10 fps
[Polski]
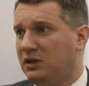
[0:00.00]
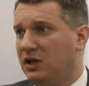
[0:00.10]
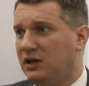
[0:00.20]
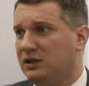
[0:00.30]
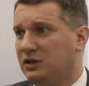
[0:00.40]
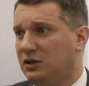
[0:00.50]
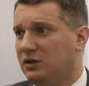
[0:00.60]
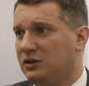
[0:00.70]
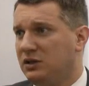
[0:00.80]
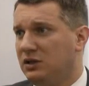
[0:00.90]
dalej
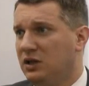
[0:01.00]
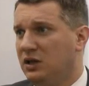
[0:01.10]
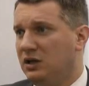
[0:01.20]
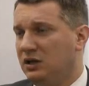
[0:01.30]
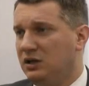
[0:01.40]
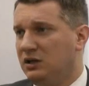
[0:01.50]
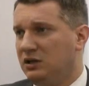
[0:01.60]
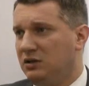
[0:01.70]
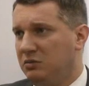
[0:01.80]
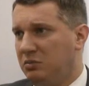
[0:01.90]
stojący e,
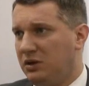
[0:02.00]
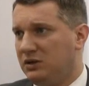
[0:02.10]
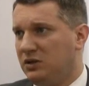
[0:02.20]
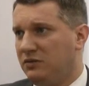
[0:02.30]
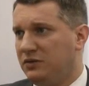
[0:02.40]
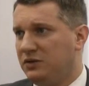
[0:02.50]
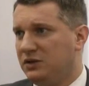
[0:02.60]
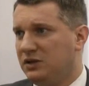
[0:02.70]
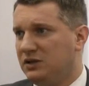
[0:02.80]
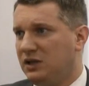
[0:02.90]
no, bardzo
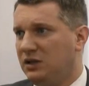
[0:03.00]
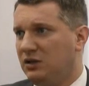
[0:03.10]
nowoczesny